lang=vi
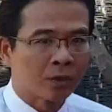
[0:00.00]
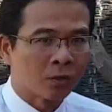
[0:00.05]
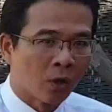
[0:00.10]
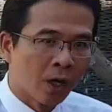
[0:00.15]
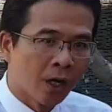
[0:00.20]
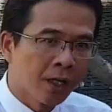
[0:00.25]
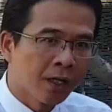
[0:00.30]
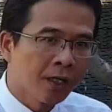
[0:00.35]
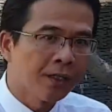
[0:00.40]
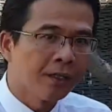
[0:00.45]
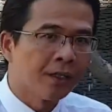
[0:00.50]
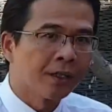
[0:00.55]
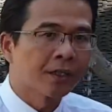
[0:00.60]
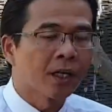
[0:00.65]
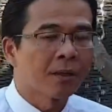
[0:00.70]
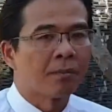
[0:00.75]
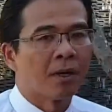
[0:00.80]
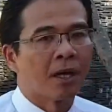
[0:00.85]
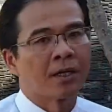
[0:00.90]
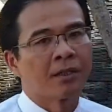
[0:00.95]
trừ thuế,
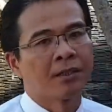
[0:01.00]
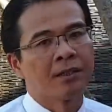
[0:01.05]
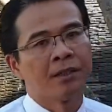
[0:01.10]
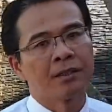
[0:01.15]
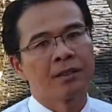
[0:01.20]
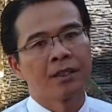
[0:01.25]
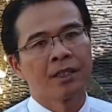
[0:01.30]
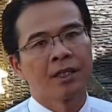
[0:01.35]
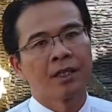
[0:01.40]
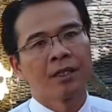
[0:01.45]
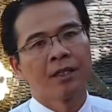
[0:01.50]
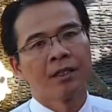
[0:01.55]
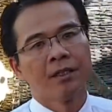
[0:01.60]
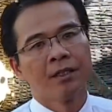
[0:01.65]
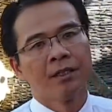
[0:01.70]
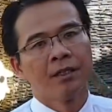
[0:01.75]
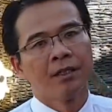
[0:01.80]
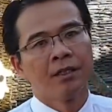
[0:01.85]
để các bạn được à,